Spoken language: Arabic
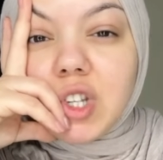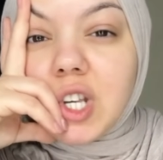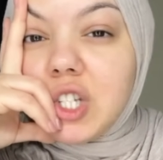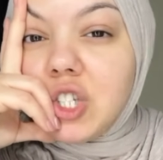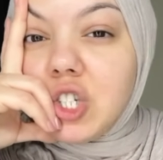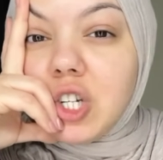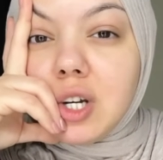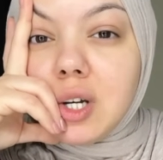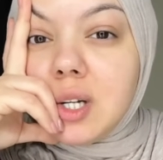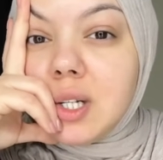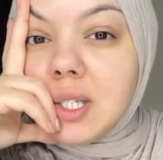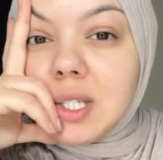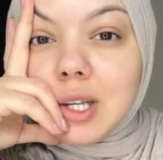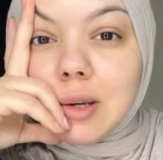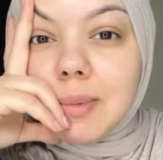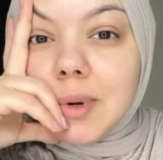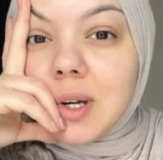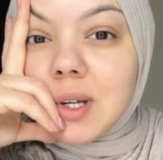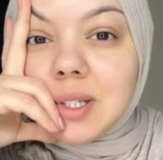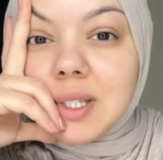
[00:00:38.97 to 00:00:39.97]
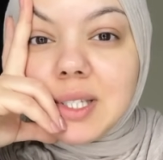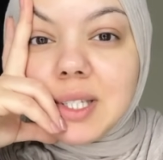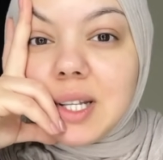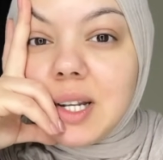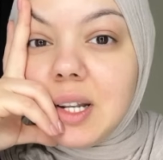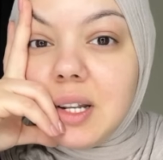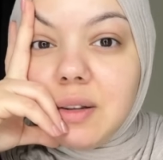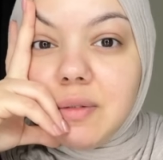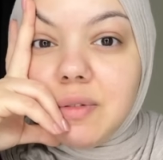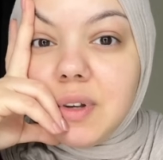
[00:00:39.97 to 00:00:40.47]
شهر سبعة السنة
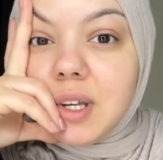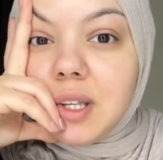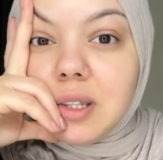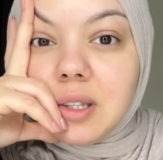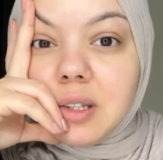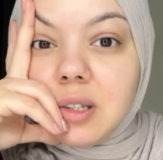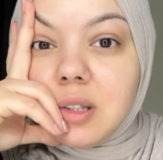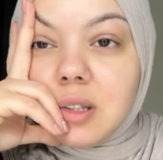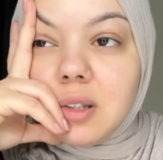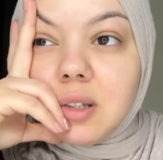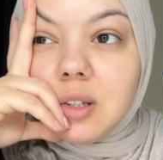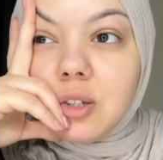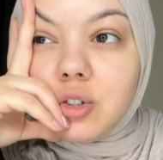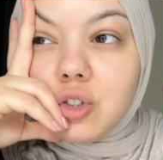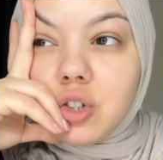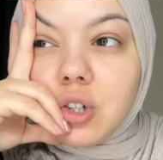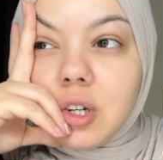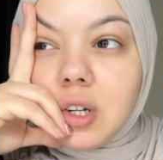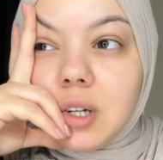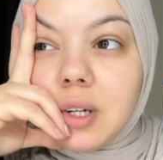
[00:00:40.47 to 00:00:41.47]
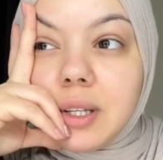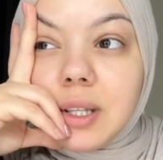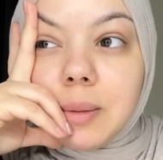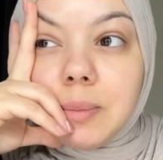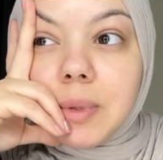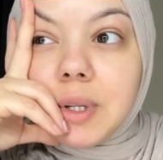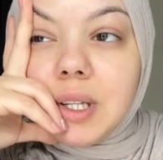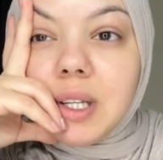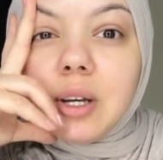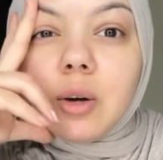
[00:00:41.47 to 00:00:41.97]
اللي فاتت شهر
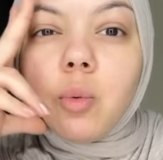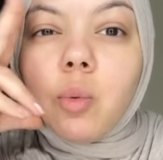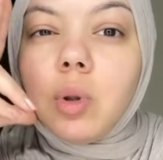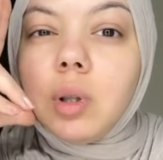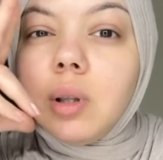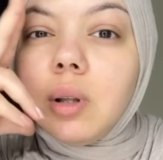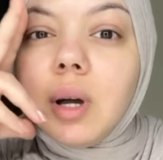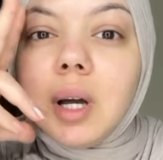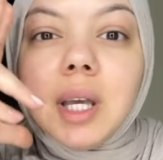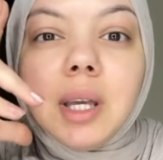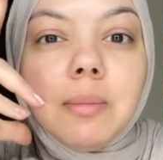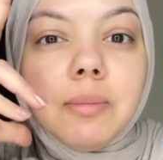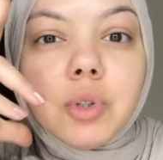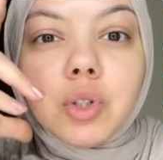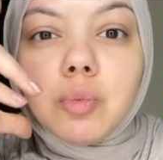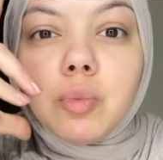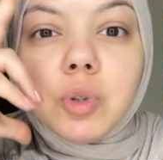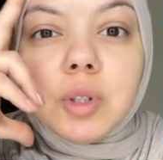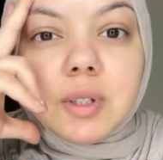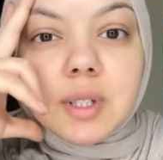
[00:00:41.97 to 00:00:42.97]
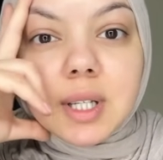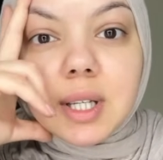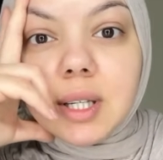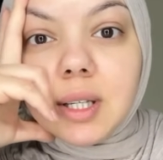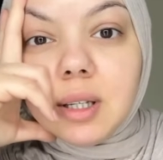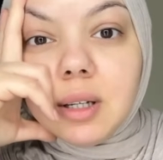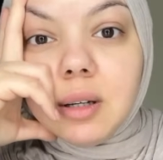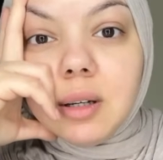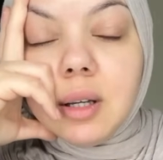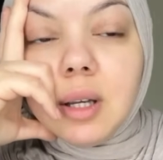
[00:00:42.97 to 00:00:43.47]
تمانية والله مش
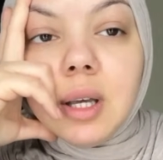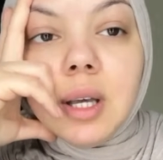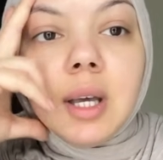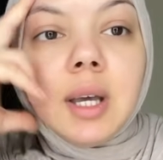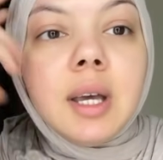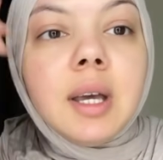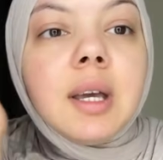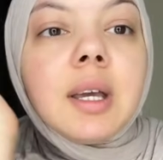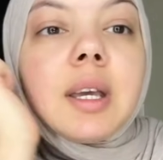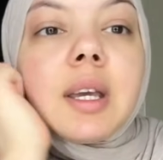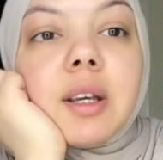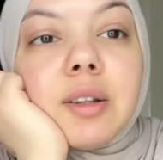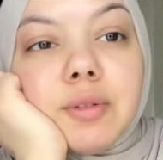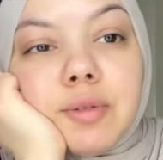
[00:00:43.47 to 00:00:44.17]
متذكرة كان